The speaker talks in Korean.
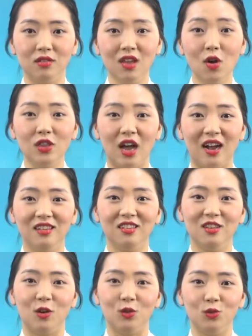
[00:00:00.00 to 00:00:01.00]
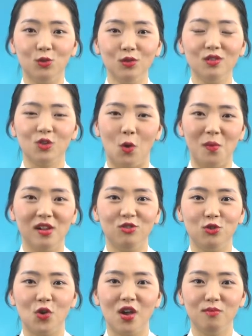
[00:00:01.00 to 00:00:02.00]
채워나가시는 것도 정말
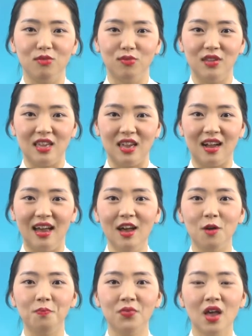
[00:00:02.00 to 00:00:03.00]
중요한 부분이니까요.